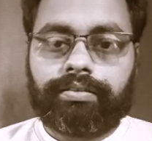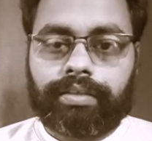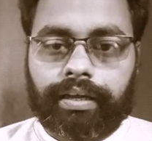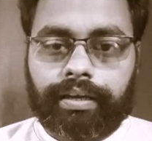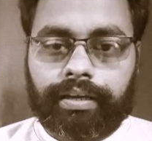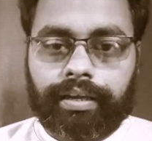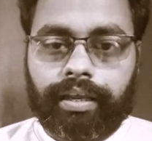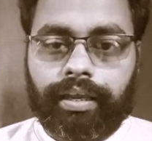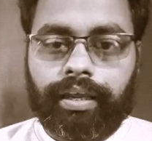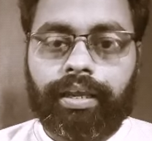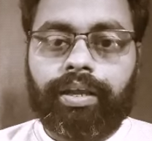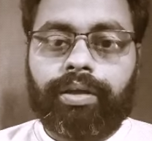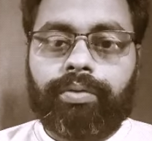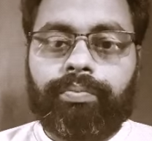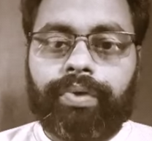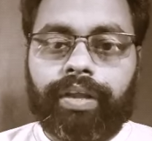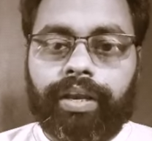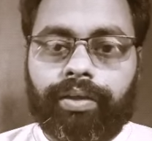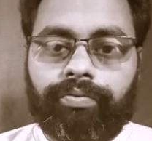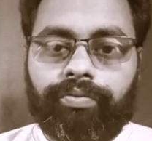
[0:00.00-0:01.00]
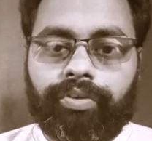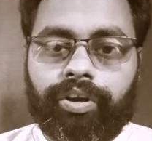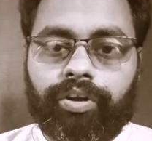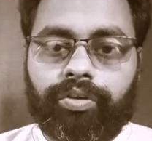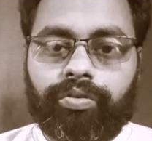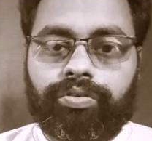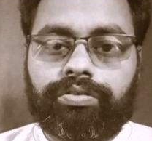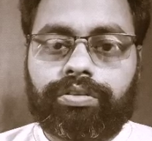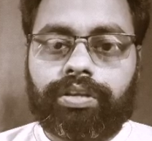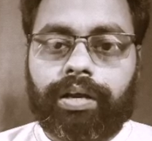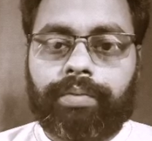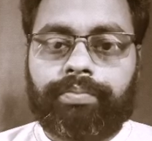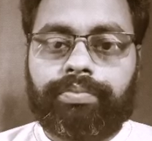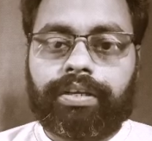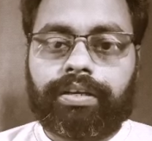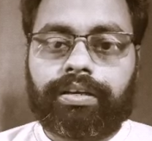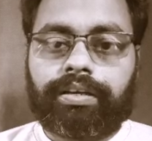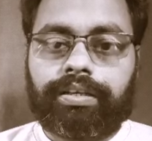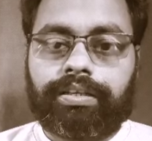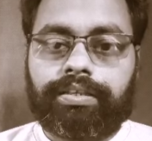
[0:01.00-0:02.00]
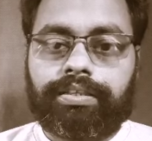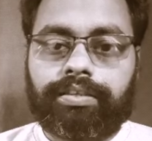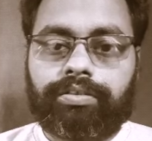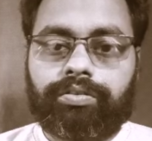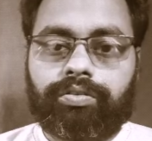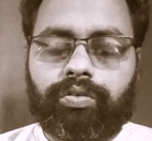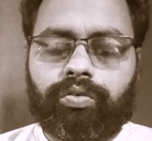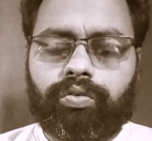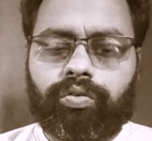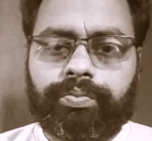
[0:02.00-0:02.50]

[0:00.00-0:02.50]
ताकि मेरी वीडियोज़ आप तक निश्चित